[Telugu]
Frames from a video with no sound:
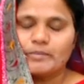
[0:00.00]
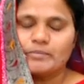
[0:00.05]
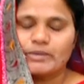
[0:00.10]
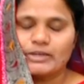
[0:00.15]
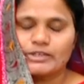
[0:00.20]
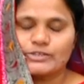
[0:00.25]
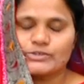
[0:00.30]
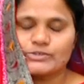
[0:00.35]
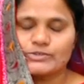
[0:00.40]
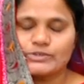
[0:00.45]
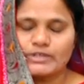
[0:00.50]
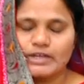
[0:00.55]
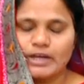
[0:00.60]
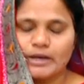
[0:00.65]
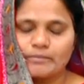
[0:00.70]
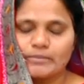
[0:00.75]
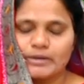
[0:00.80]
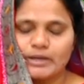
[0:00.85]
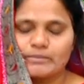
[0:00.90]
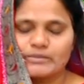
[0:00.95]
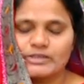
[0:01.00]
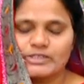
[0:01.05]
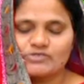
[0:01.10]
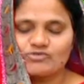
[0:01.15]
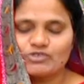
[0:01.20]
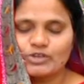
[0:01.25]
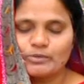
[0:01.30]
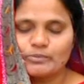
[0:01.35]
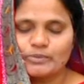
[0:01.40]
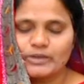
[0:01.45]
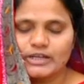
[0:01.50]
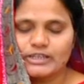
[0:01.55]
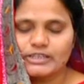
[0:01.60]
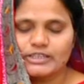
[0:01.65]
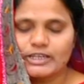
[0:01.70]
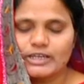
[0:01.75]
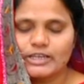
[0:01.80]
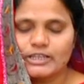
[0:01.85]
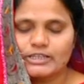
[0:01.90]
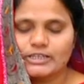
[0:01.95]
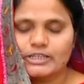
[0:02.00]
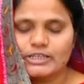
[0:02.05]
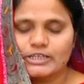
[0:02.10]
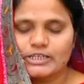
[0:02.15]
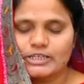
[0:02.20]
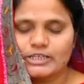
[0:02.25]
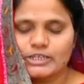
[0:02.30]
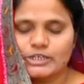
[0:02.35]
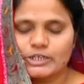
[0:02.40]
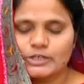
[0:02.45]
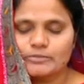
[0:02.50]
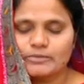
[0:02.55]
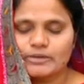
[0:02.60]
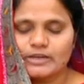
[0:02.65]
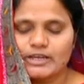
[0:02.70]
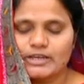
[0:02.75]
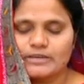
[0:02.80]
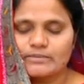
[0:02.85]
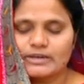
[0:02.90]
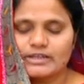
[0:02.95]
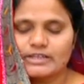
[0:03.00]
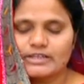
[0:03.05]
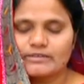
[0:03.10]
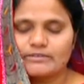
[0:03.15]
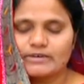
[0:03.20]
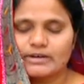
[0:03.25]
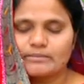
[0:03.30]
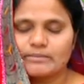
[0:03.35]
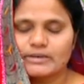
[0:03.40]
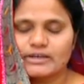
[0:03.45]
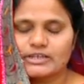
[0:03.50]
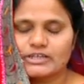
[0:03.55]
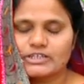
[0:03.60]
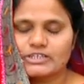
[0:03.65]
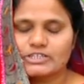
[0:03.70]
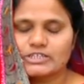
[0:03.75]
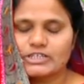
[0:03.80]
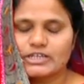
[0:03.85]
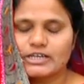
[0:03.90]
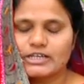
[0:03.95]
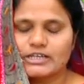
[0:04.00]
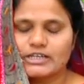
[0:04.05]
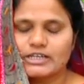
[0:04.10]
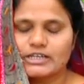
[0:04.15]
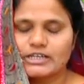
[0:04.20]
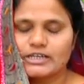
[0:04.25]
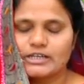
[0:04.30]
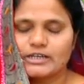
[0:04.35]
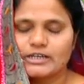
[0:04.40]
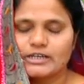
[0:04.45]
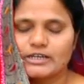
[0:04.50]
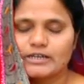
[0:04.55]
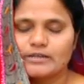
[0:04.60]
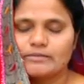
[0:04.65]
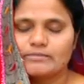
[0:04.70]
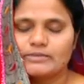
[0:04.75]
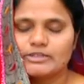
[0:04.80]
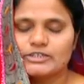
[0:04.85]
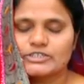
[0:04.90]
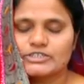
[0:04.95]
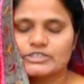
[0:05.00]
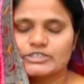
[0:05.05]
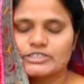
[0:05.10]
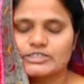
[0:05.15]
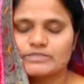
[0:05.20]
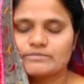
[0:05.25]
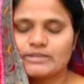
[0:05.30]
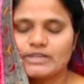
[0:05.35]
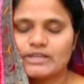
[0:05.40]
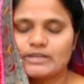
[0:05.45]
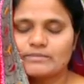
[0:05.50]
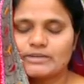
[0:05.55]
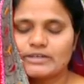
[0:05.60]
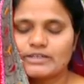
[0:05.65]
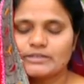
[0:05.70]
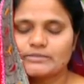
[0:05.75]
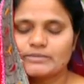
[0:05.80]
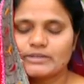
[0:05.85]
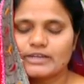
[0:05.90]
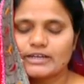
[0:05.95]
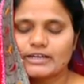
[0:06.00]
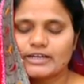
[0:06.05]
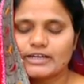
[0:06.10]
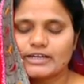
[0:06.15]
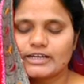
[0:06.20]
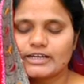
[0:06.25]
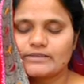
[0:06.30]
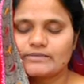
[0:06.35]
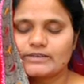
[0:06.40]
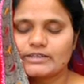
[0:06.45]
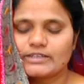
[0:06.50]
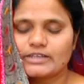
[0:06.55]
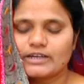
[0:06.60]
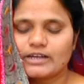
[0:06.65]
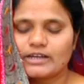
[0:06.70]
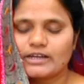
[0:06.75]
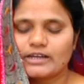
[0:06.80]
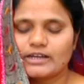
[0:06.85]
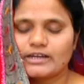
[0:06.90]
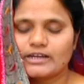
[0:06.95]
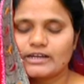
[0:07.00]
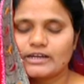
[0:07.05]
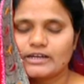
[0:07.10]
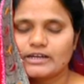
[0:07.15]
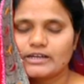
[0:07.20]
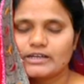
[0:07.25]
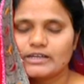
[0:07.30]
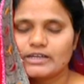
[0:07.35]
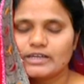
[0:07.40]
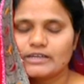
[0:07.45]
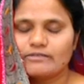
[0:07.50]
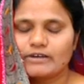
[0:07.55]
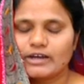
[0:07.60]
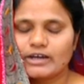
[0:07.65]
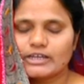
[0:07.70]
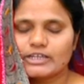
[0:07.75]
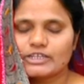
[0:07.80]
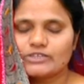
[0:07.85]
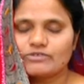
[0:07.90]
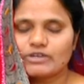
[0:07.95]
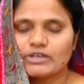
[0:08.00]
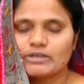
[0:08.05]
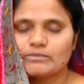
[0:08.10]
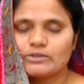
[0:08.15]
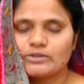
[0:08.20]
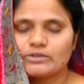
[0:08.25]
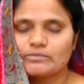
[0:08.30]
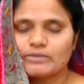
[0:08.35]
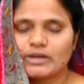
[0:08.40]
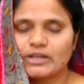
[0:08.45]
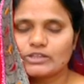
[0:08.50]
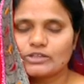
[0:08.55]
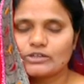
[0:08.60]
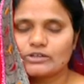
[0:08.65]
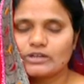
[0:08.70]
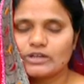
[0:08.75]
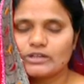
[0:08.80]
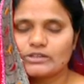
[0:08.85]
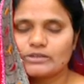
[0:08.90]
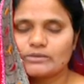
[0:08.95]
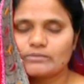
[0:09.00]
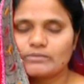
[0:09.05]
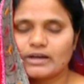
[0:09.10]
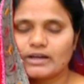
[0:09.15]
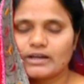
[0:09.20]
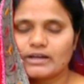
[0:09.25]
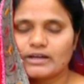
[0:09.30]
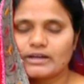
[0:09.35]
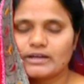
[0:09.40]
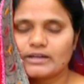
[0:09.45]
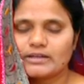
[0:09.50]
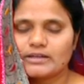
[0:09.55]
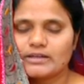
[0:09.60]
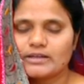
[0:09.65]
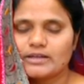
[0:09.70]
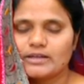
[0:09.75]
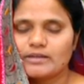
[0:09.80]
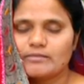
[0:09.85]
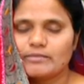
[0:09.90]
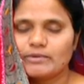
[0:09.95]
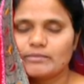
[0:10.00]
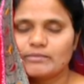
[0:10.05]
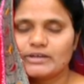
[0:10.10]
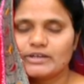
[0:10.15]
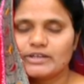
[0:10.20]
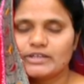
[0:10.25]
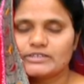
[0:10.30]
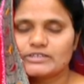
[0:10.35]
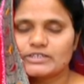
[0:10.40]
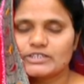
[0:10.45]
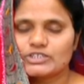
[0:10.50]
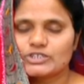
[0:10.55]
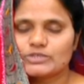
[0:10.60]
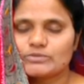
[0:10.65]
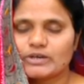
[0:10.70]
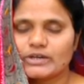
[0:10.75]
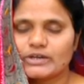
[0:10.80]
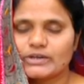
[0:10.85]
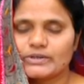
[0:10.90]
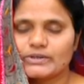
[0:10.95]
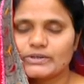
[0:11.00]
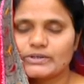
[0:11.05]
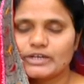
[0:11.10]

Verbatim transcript: పరిశుద్ధుడా ప్రేమ స్వరూపుడా దయగల తండ్రి కృపగలన మా దేవ మా రక్షక నాయన మీరు చేసిన మేలు బట్టి మీకు లెక్కలేని వందనాలు నాయన ఈ వాక్యం ద్వారా మీరు మాతో నాతో మాట్లాడి మమ్మల్ని సత్య మార్గంలో